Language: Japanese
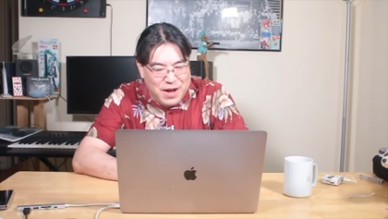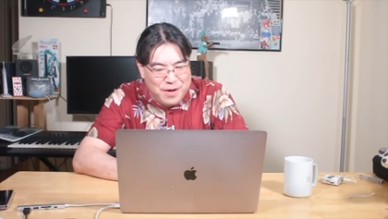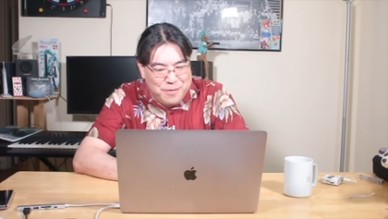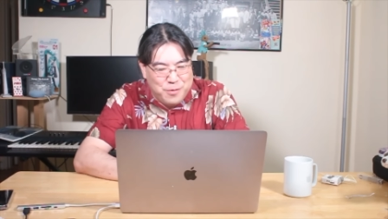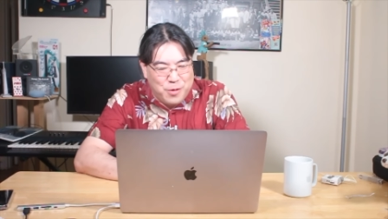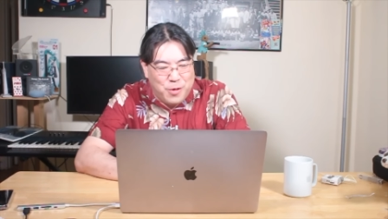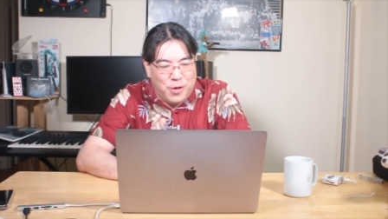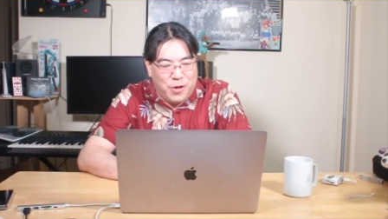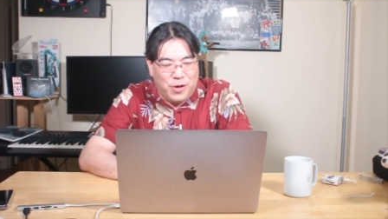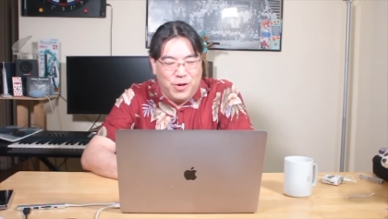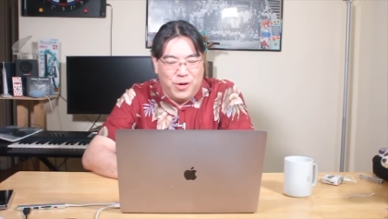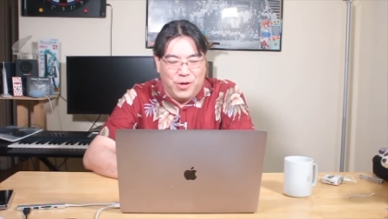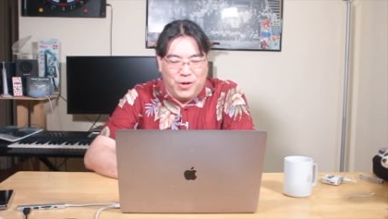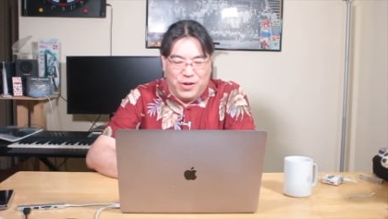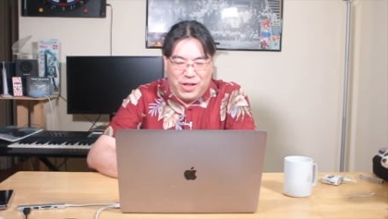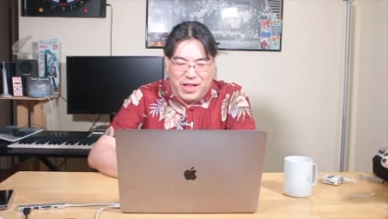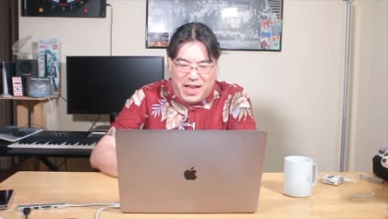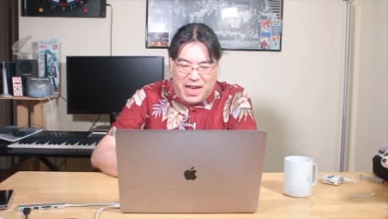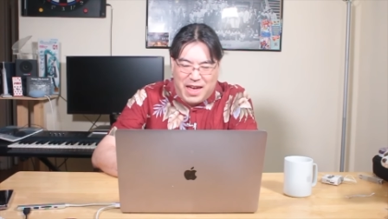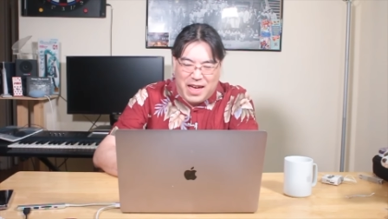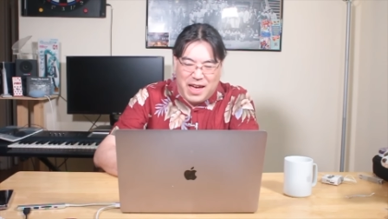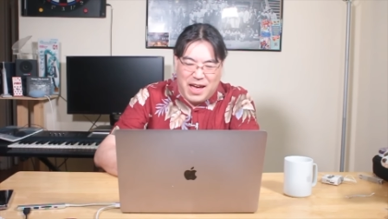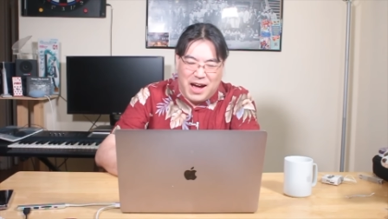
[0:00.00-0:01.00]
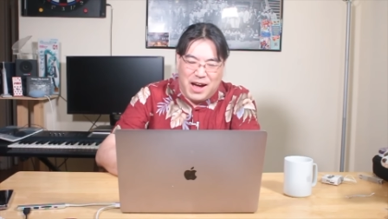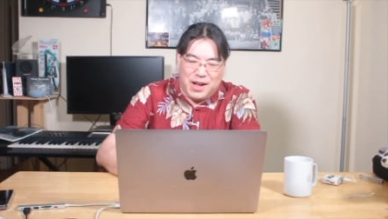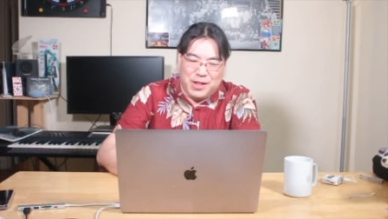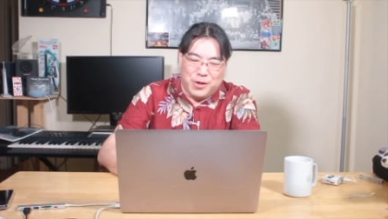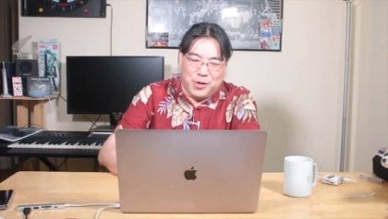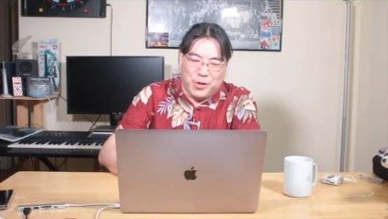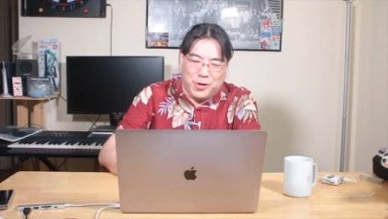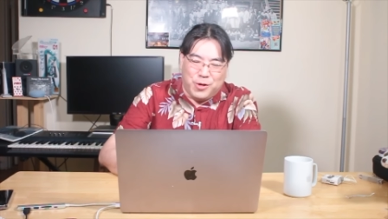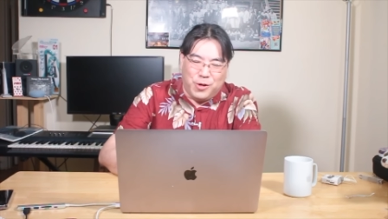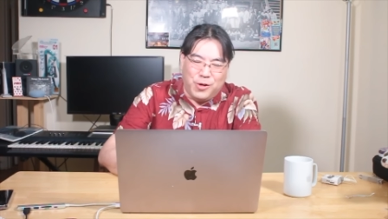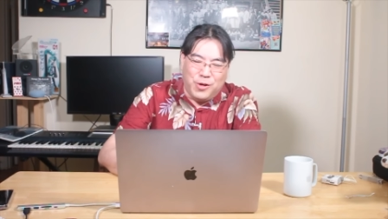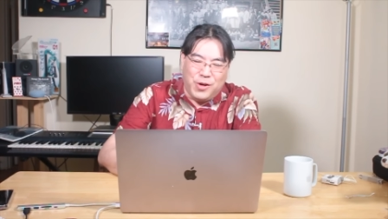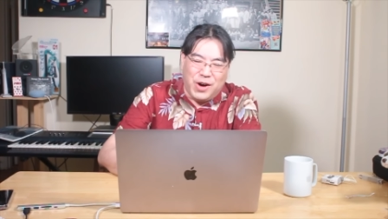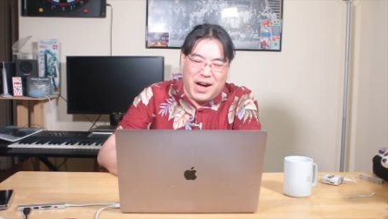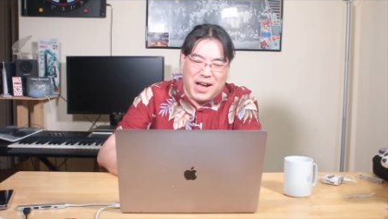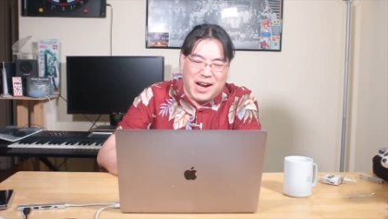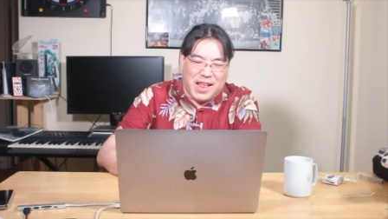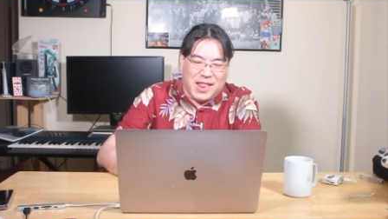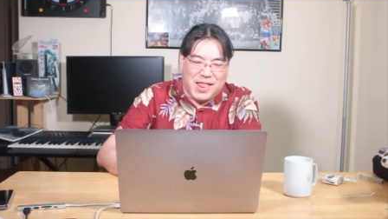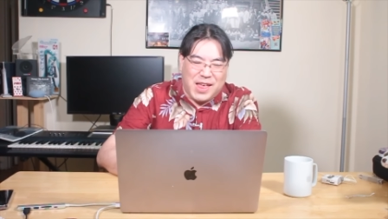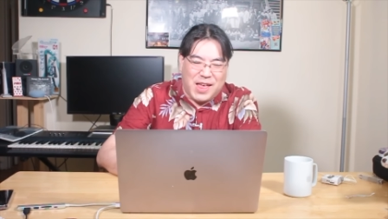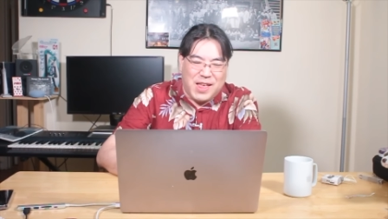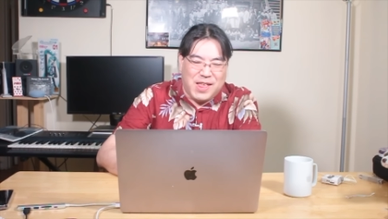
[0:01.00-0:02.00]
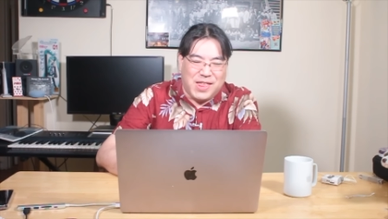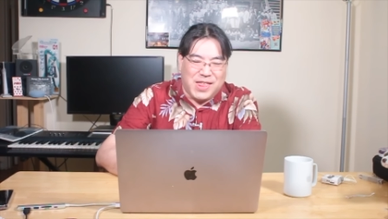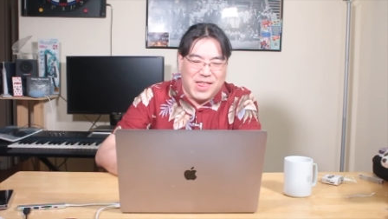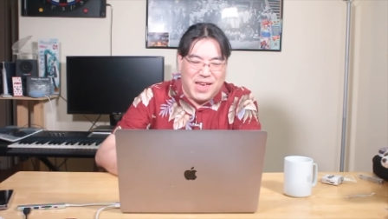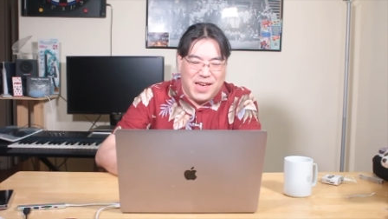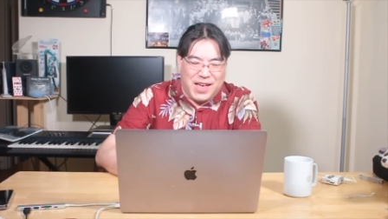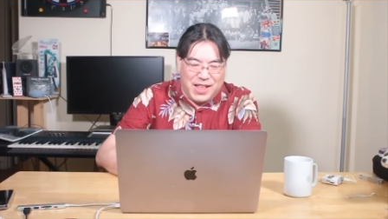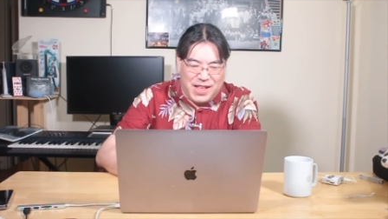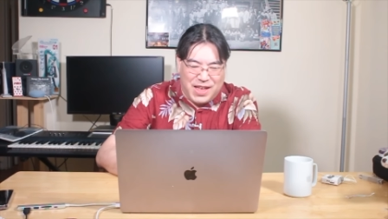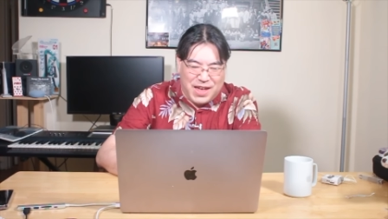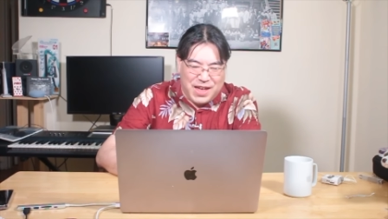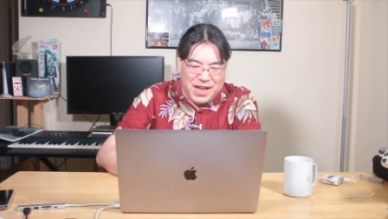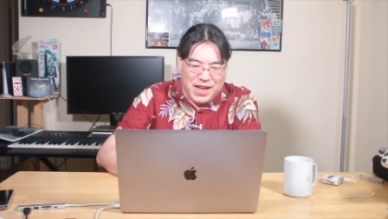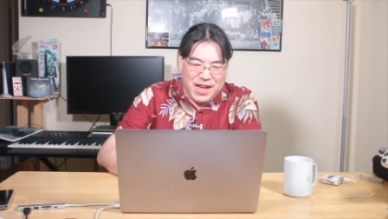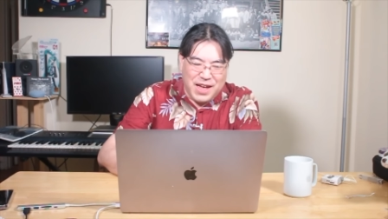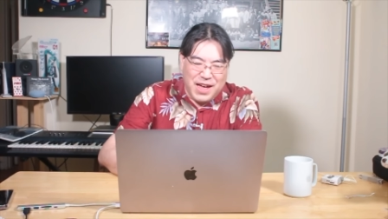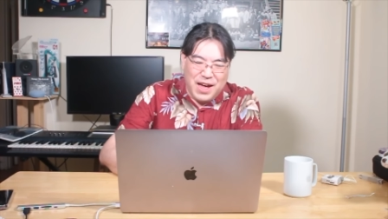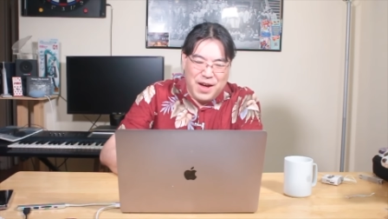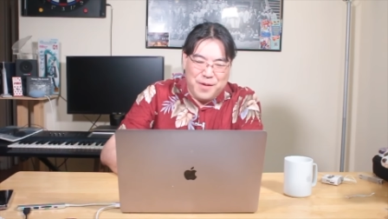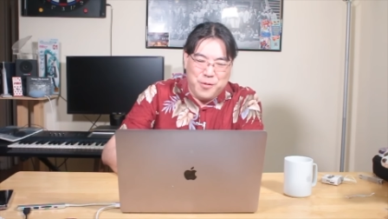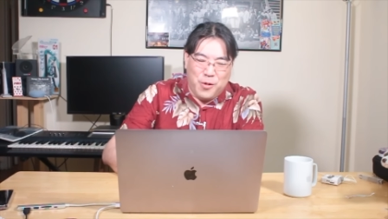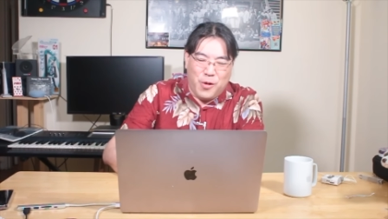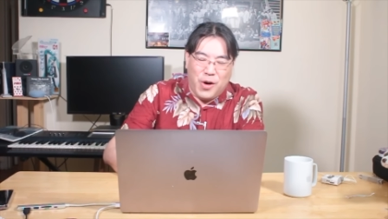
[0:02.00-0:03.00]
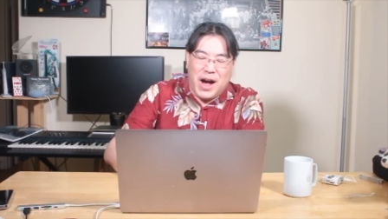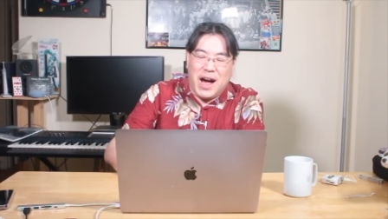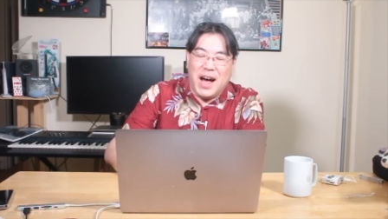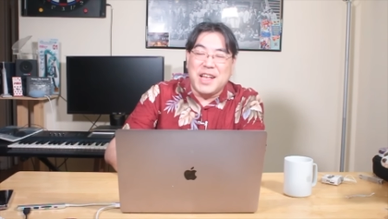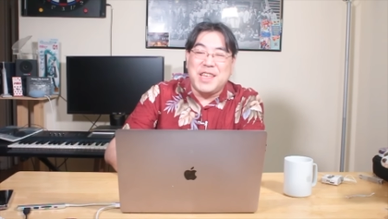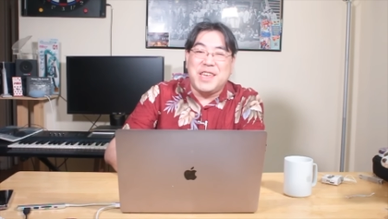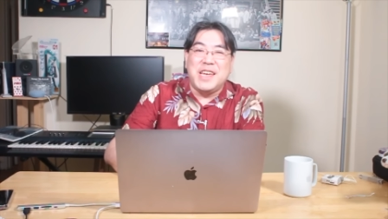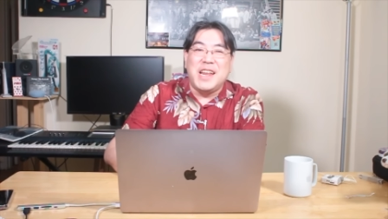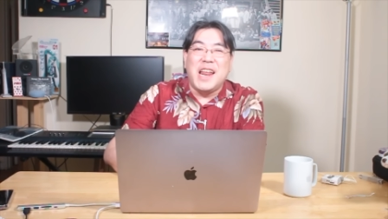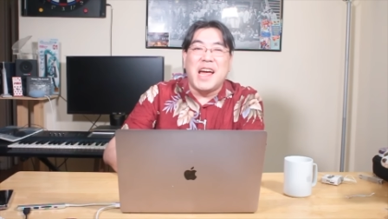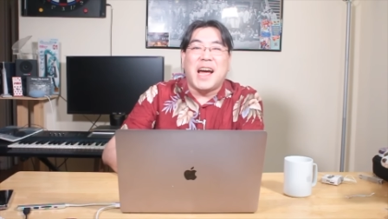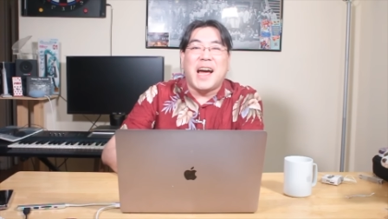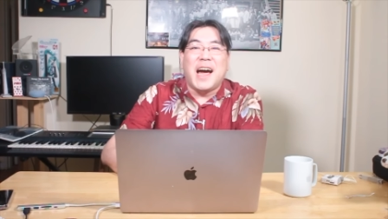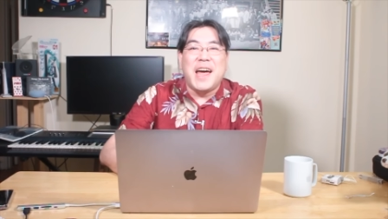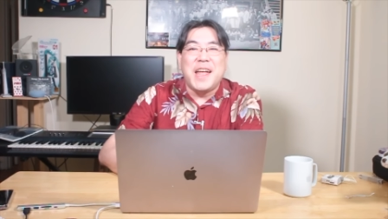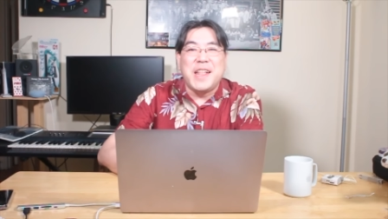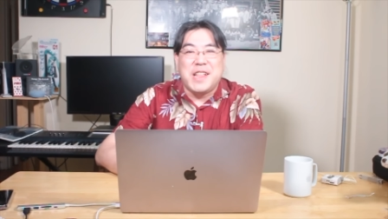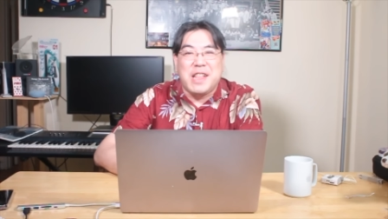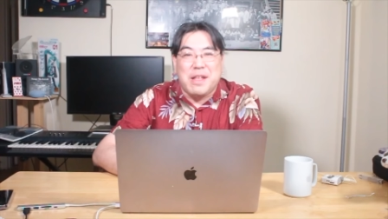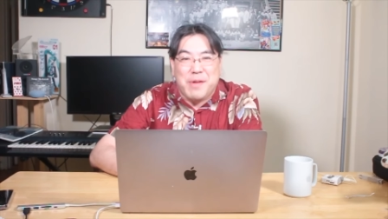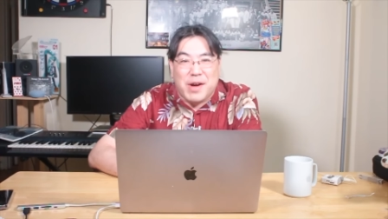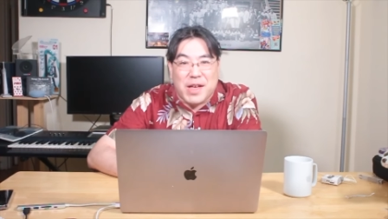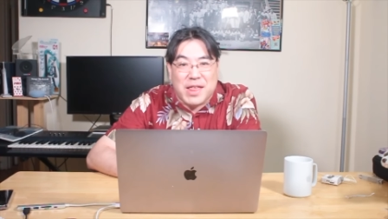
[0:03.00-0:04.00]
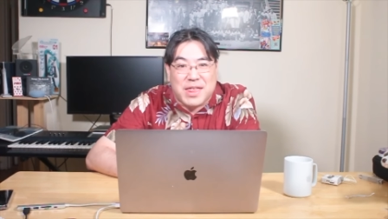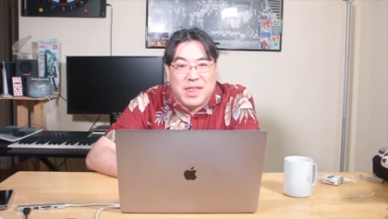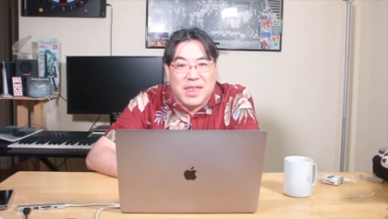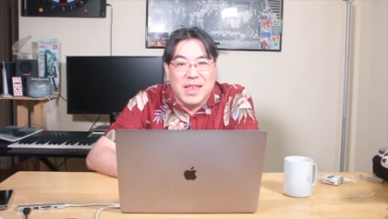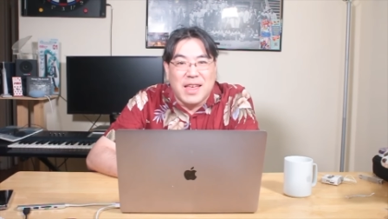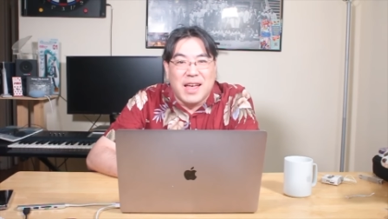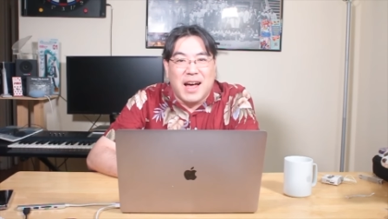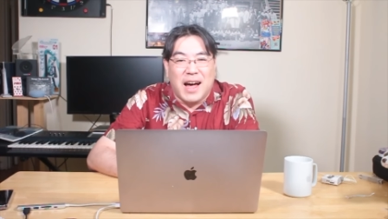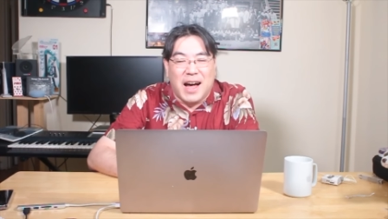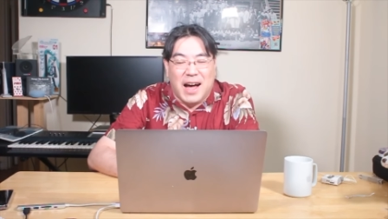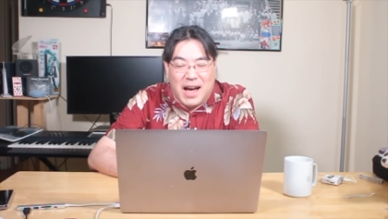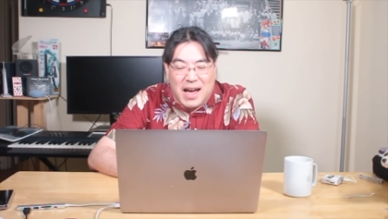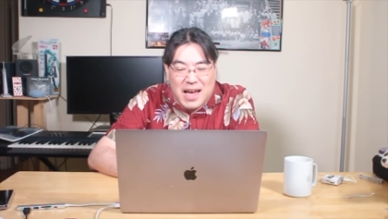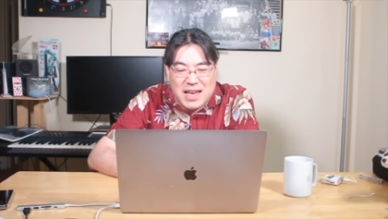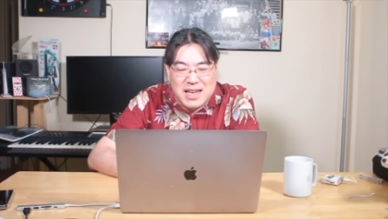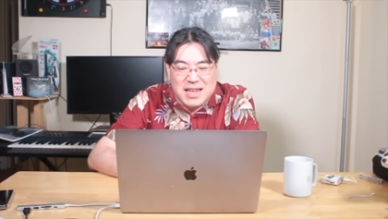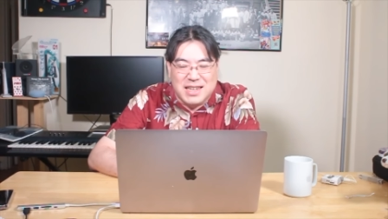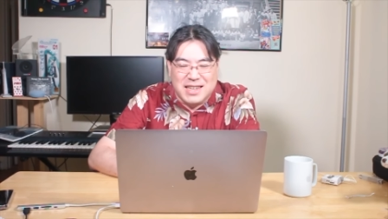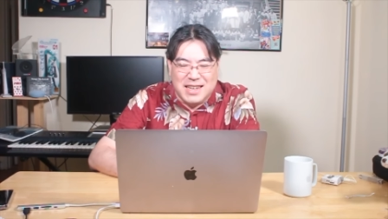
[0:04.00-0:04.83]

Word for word: もうね、あの、郷原先生ね、もう呆れ返ってます。はい。